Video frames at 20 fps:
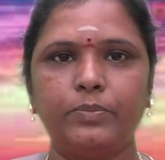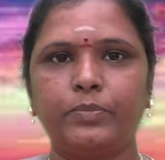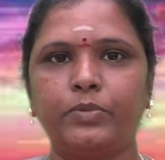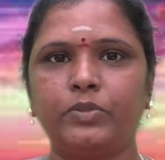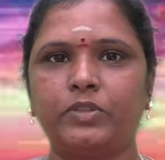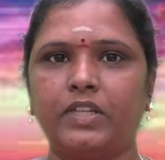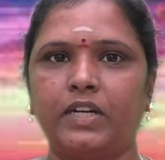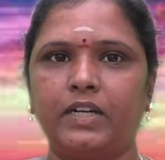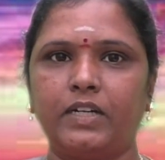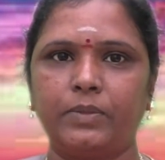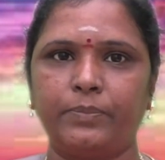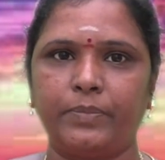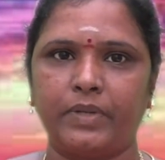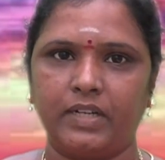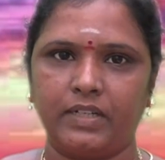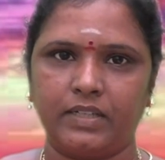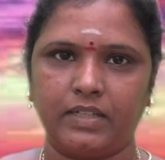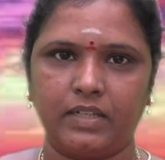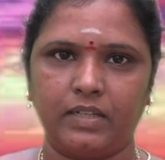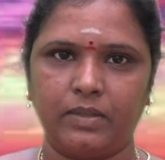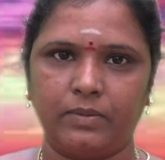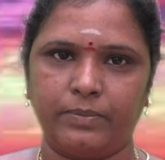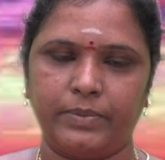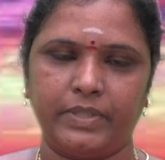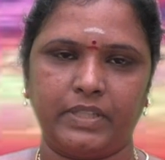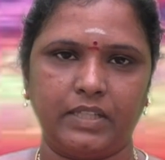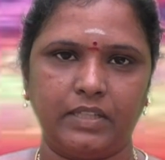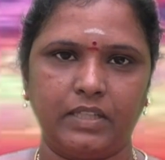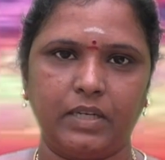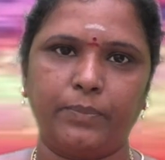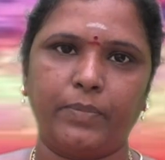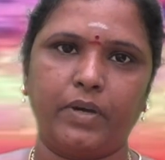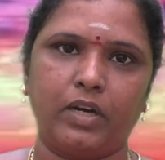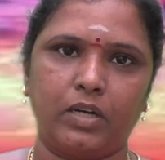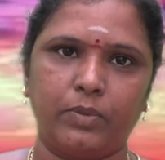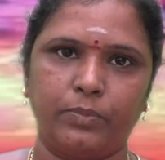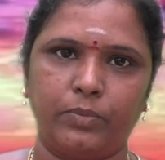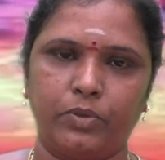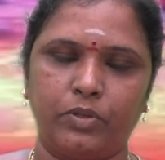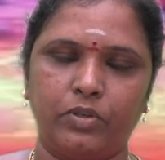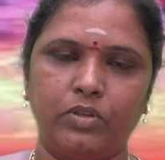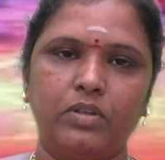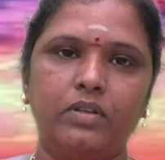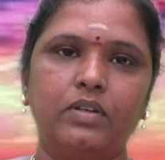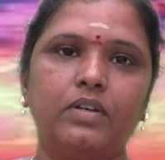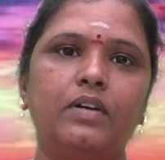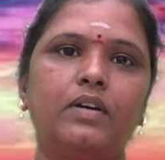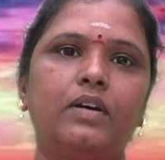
புத்தாண்டு பலன்கள் பற்றி தான் பார்க்க போகிறோம்